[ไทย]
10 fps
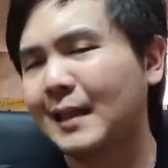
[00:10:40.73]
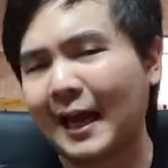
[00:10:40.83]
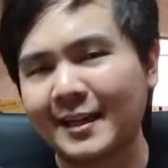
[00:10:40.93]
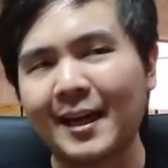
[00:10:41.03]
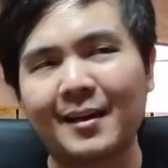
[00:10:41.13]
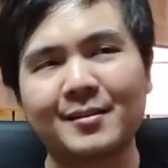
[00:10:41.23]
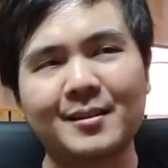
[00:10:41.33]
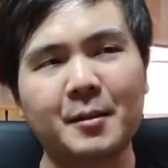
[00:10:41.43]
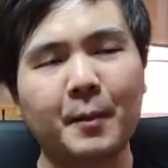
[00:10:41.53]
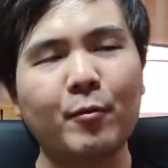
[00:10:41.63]
หนังเนี่ย
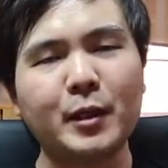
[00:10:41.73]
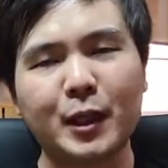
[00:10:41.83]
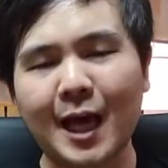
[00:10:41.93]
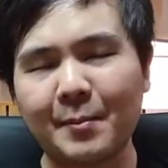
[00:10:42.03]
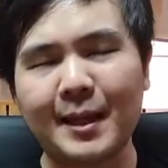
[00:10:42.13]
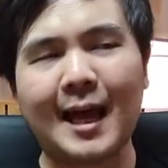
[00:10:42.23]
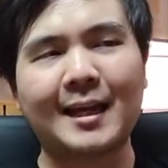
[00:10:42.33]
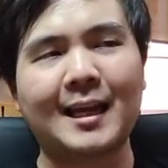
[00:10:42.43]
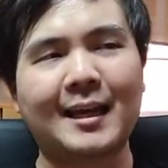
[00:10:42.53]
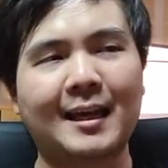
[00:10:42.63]
ถึงแม้ว่าจะสร้างมานาน
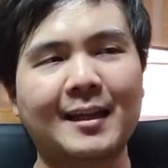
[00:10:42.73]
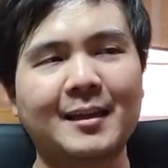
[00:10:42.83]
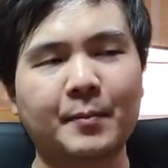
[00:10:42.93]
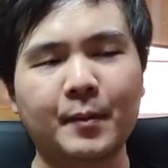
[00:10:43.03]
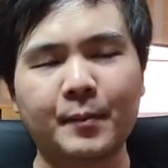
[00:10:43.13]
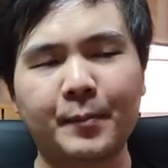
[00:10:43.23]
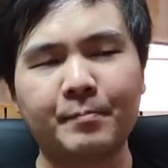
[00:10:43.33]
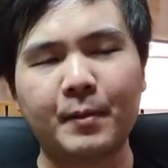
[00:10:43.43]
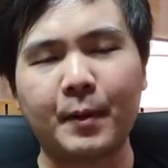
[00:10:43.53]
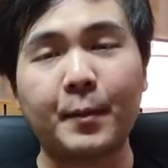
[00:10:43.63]
ขนาดไหนเนี่ยแต่ไป
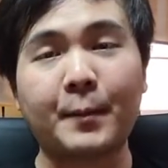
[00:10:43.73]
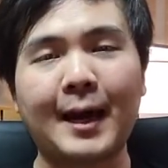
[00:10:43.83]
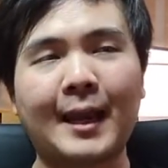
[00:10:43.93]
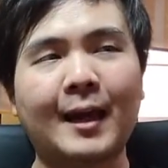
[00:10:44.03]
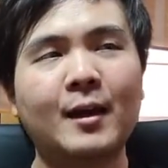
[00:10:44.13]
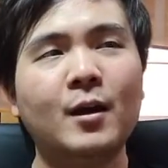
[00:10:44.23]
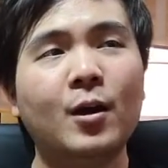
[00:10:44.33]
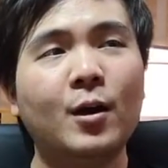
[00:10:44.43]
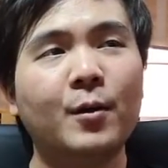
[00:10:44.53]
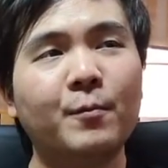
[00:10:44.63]
ไปไปมาเนี่ย
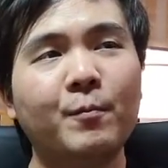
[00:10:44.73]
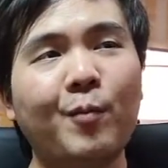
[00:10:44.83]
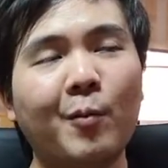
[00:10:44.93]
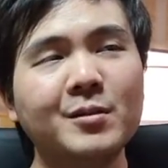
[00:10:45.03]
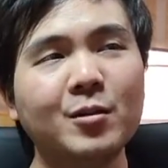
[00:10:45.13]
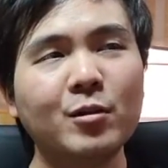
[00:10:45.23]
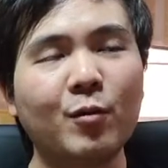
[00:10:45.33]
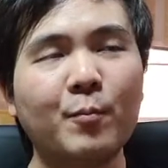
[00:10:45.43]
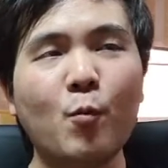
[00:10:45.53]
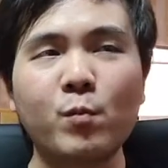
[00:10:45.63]
ผมยังรู้สึ
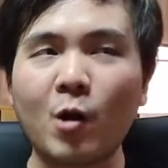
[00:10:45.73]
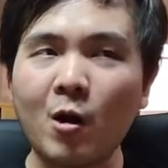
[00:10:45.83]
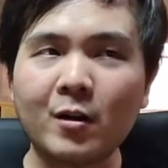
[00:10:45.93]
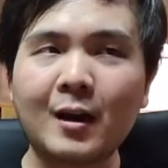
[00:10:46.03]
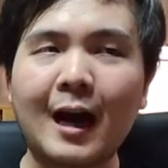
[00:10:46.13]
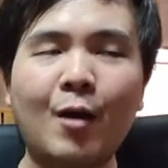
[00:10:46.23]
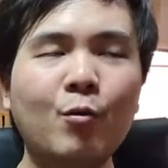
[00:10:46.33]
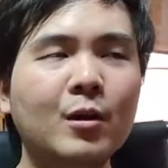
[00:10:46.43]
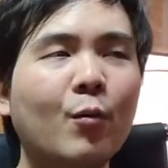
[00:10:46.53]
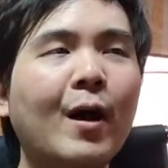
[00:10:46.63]
กว่ามุมกล้องเขา
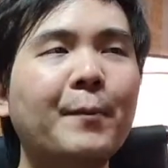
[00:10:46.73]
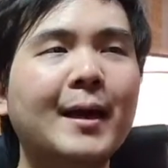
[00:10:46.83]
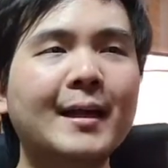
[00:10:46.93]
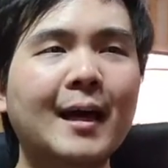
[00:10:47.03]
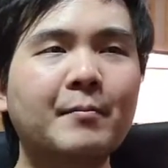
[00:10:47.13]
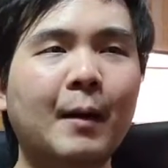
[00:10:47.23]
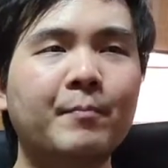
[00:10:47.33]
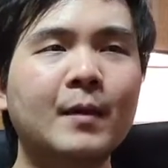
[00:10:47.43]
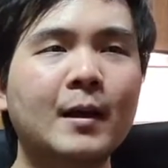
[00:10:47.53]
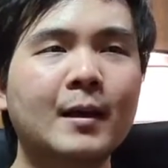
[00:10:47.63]
หรือว่าแม้กระทั่งแบบ
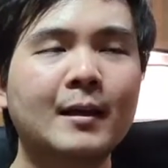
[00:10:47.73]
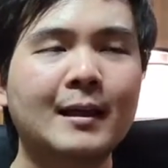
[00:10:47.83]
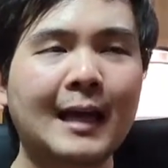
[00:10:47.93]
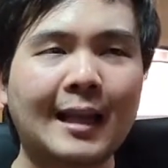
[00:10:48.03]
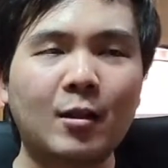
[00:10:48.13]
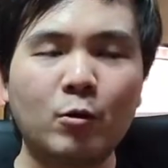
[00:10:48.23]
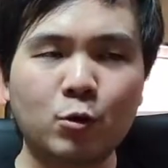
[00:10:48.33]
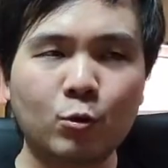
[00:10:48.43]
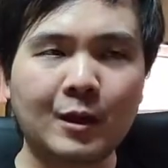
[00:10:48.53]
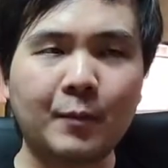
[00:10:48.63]
การลง
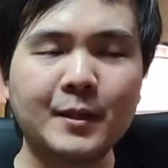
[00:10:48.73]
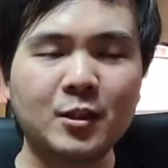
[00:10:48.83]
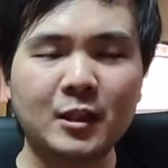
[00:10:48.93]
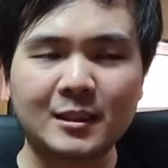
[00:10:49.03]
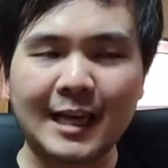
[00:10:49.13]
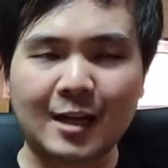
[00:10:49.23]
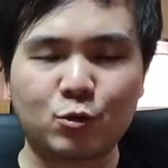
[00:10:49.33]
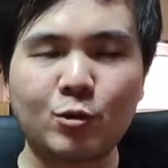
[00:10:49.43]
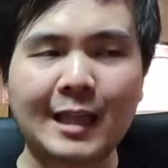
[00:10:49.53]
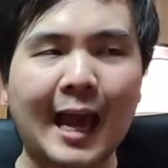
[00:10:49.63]
ทุนเขาไปจนถึงฉาก
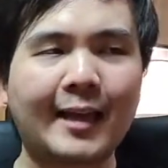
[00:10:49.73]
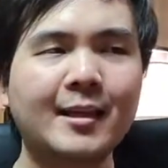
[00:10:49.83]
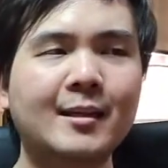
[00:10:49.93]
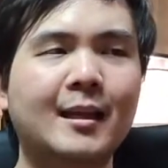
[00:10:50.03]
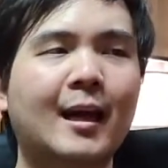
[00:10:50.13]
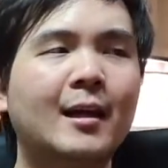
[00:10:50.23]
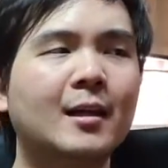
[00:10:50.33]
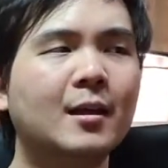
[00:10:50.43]
ช่วงท้ายเรื่องเนี่ย